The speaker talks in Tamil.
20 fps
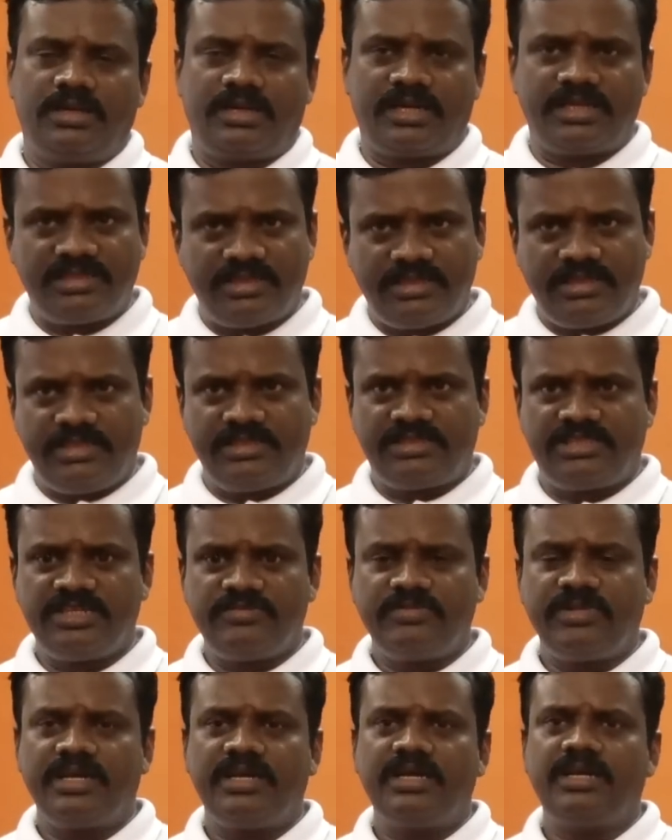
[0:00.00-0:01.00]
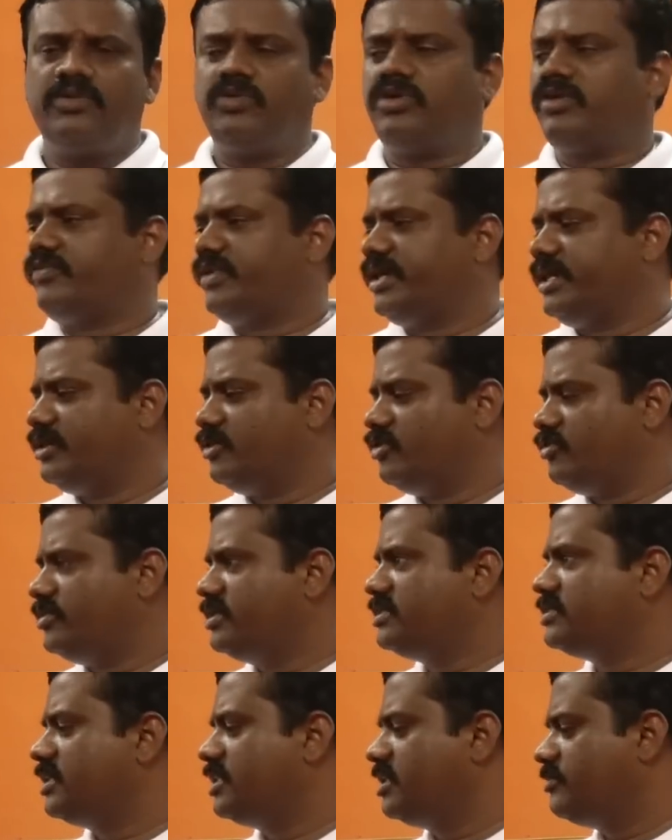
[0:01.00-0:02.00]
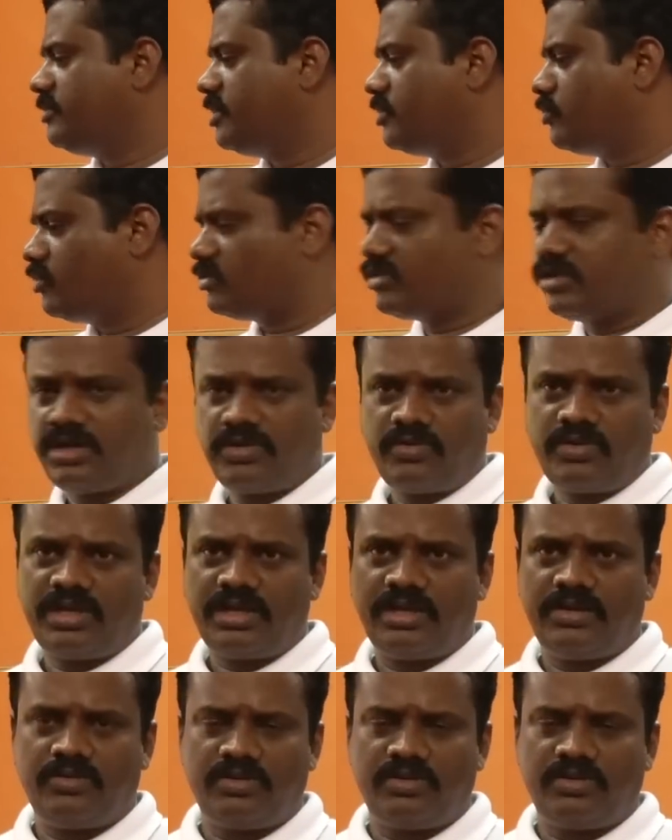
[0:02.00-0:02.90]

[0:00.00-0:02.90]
கட் நிச்சயமாக ஒரு ஃபைவ் ஹண்ட்ரட் ருபீஸ் அதிகமாக கொடுத்தனா கூட